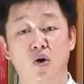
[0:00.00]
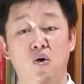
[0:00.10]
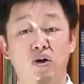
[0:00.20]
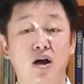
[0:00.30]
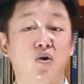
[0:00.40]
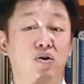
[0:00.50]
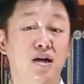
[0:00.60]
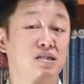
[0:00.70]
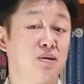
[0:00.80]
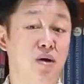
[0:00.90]

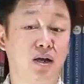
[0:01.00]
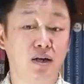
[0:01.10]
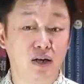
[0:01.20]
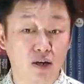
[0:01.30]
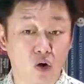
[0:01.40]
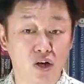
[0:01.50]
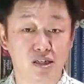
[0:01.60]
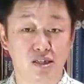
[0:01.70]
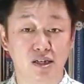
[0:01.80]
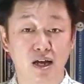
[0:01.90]
orang-orang semakin
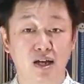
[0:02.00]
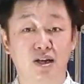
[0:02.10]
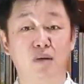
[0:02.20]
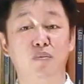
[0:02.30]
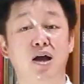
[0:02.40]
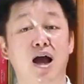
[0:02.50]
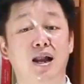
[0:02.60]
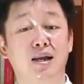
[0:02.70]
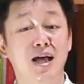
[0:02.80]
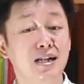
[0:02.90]
egois dan
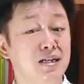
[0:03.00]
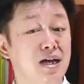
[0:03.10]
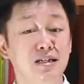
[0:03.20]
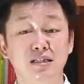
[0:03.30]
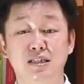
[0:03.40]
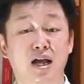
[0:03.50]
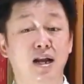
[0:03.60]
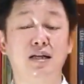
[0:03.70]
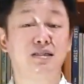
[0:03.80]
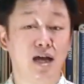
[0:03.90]
menghalalkan
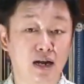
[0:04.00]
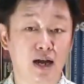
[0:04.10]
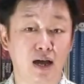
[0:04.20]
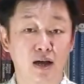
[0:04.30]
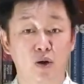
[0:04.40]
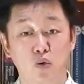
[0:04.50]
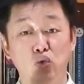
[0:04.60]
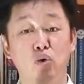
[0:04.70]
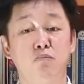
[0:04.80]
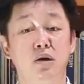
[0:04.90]
segala cara
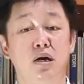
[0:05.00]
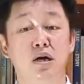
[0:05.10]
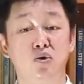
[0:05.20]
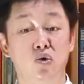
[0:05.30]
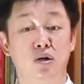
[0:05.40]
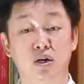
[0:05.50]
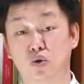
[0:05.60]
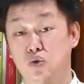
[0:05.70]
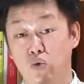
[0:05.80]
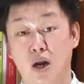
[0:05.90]
untuk mengeruk
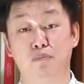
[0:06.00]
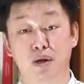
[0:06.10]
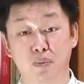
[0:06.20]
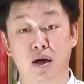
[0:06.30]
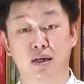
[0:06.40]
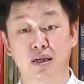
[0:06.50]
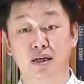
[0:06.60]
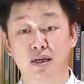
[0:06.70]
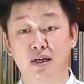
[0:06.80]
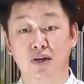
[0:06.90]
keuntungan pribadi.
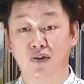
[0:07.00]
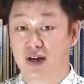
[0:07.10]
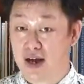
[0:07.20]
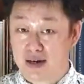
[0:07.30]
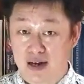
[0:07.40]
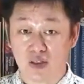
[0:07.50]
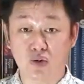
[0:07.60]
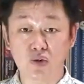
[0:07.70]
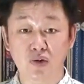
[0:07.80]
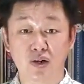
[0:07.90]
Oleh karena
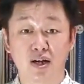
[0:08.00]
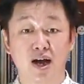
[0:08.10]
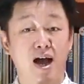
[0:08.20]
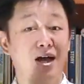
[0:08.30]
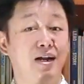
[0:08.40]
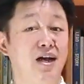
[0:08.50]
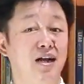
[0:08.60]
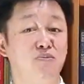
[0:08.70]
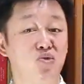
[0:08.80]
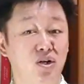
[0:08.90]
itu,
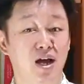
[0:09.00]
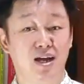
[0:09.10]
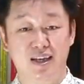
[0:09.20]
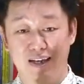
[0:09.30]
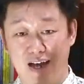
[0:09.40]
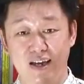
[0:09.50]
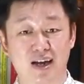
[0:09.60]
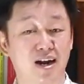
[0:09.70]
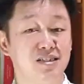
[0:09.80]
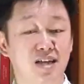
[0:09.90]
anak-anak muda DKI
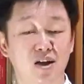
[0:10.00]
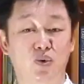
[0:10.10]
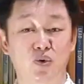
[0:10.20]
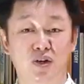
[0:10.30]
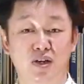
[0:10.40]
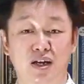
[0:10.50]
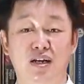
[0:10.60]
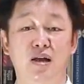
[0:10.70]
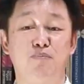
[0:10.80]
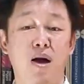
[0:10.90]
Karangsaru
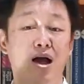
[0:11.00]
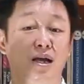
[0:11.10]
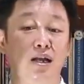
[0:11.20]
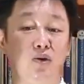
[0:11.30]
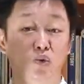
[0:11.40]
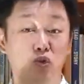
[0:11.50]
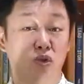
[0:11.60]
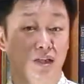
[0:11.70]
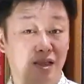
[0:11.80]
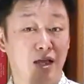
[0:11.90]
dipanggil untuk
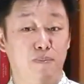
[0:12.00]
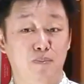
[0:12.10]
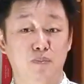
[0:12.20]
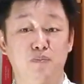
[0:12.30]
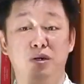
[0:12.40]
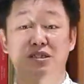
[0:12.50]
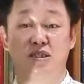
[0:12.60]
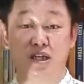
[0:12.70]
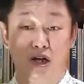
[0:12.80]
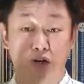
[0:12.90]
tetap
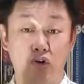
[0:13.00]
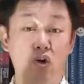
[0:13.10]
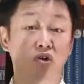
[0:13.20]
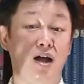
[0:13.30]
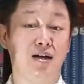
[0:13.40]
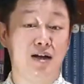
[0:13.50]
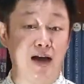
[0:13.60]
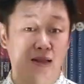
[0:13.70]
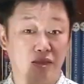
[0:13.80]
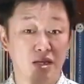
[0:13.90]
mencandongkan
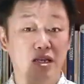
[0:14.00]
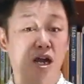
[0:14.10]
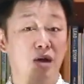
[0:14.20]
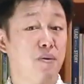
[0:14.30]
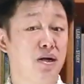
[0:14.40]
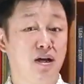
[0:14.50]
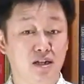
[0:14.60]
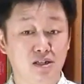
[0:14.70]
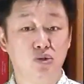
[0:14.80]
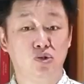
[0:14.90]
hatinya kepada
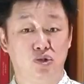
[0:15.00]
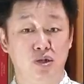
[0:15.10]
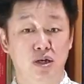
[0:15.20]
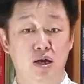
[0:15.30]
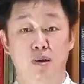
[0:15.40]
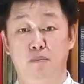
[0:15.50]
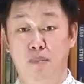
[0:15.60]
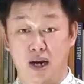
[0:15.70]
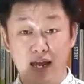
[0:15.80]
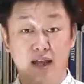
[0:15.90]
Kristus,
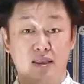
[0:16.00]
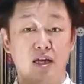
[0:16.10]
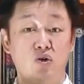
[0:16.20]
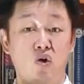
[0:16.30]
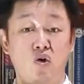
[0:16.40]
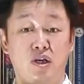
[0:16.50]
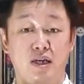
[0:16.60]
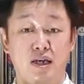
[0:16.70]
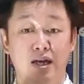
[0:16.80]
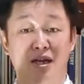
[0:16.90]
melek
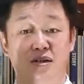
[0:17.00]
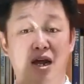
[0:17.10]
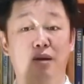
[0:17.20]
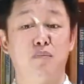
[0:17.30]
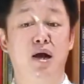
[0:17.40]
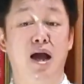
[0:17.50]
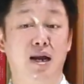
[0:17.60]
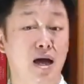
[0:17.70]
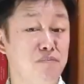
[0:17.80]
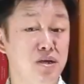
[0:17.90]
teknologi, dan
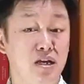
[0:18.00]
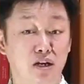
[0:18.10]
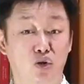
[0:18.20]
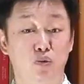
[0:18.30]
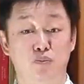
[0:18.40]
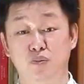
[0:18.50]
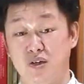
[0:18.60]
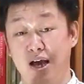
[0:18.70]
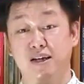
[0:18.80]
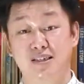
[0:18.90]
mengalami hidup
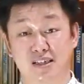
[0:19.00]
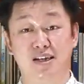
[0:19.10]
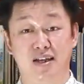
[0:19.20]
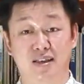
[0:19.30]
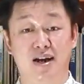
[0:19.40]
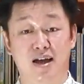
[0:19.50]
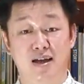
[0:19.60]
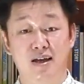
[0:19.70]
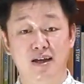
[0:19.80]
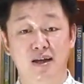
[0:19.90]
yang sejahtera.
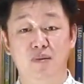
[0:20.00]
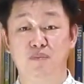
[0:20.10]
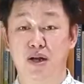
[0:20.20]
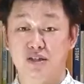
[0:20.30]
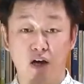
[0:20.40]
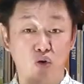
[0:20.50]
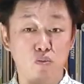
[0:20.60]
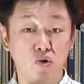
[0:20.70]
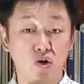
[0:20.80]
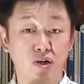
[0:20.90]
Panjang
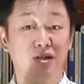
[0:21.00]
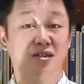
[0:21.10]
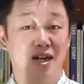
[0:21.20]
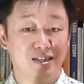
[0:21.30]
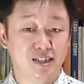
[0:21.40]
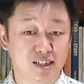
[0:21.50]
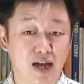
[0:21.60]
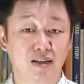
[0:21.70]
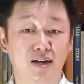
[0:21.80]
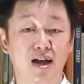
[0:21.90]
umur dan
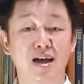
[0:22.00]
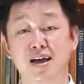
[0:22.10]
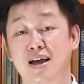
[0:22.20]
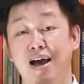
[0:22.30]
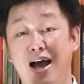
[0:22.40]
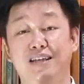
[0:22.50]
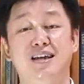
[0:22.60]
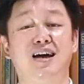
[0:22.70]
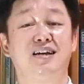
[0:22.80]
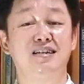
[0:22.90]
sejahtera
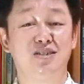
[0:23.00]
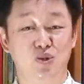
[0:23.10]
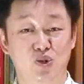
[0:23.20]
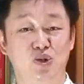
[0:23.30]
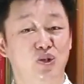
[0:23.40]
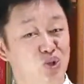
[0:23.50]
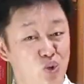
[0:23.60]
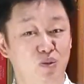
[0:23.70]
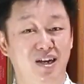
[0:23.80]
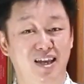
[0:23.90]
hanya Kristus
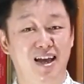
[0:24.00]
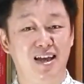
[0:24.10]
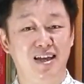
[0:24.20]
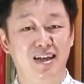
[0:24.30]
sumbernya.